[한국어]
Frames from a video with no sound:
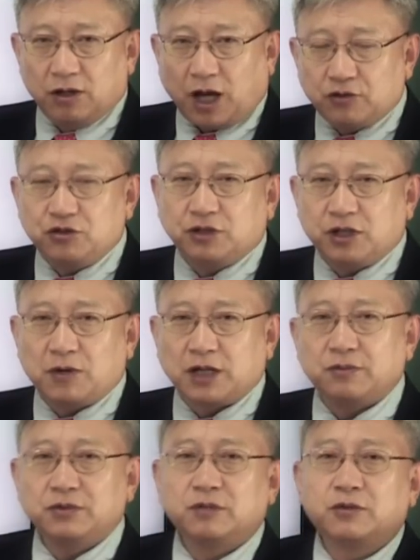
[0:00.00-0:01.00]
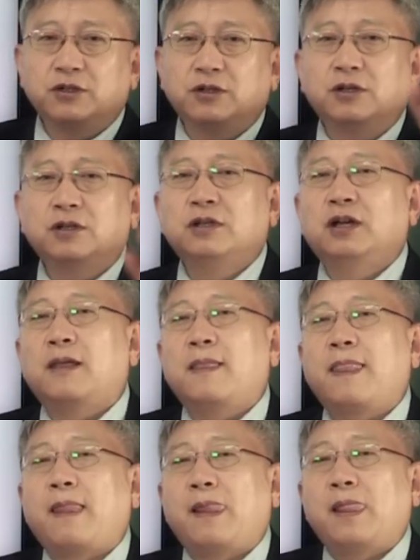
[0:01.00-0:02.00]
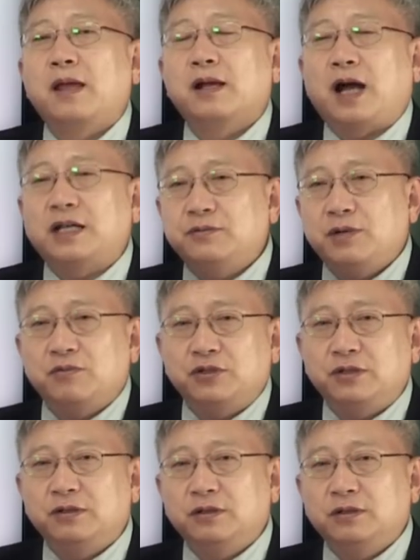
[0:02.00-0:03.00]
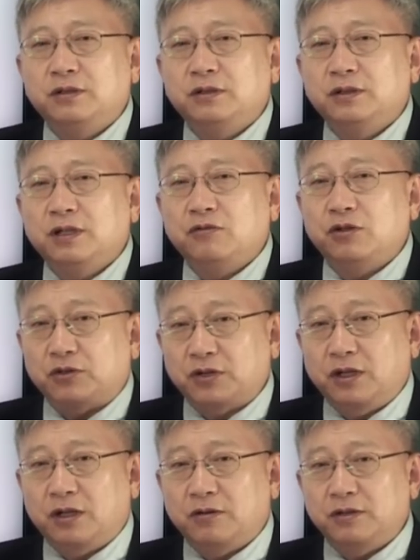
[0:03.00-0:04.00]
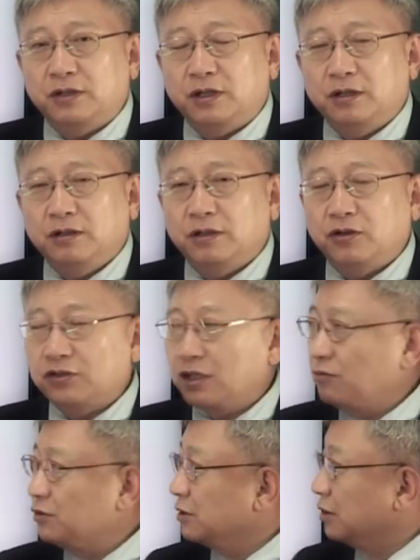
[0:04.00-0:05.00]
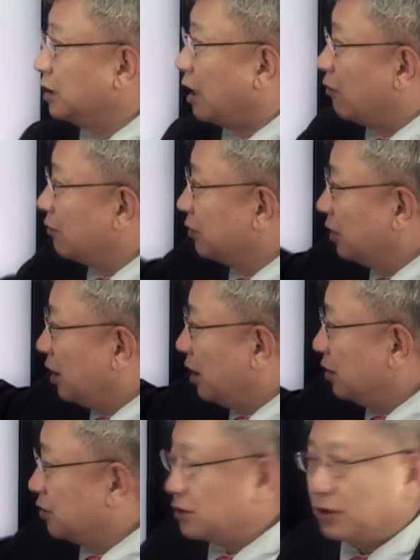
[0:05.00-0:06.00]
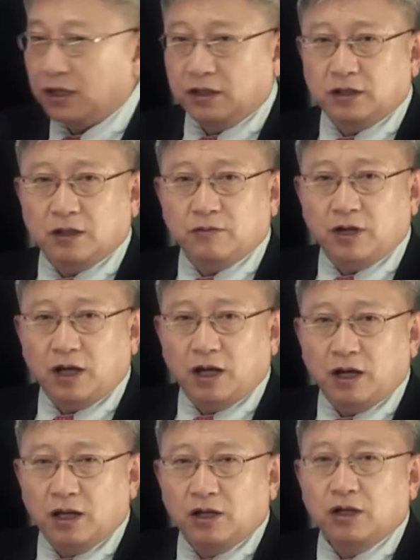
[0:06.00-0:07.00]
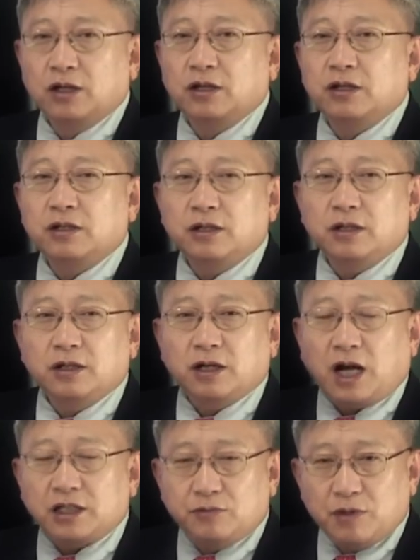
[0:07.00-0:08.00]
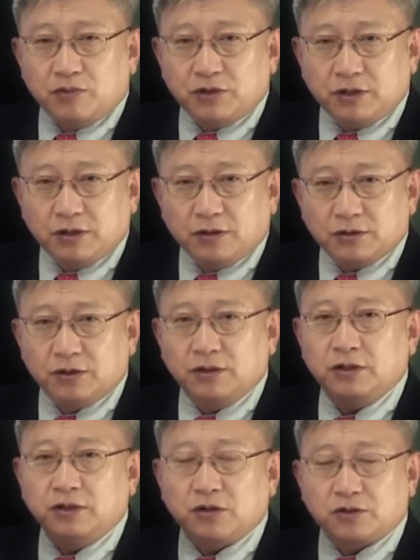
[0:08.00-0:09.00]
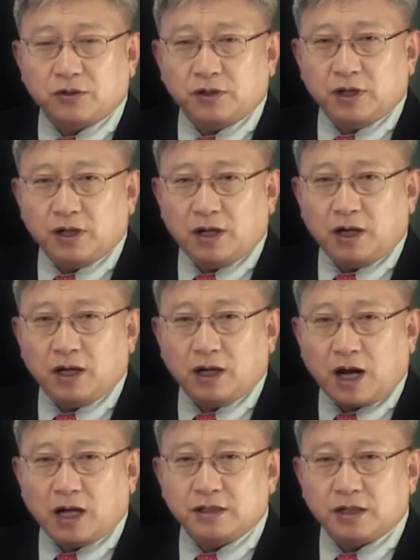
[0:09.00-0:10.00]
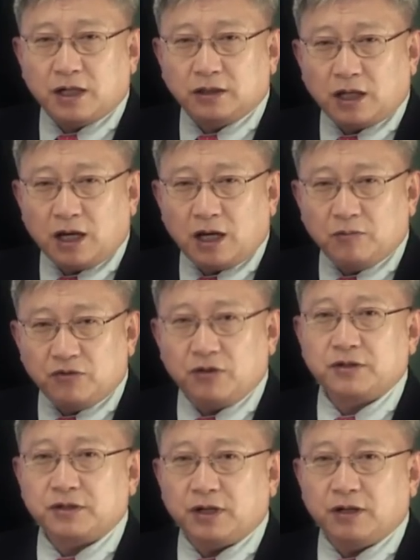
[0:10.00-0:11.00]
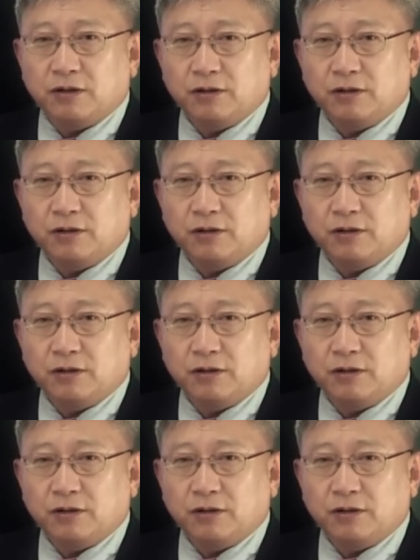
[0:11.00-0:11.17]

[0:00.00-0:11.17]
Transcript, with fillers: 아주 쉽게 말씀드리면은 가슴에 붙이는 게 우리 6개라고 그랬잖아요. 6개 붙이는 나오는 게 6개이기 때문에 가슴에 붙이는 것은 6개가 각자가 다 플러스예요.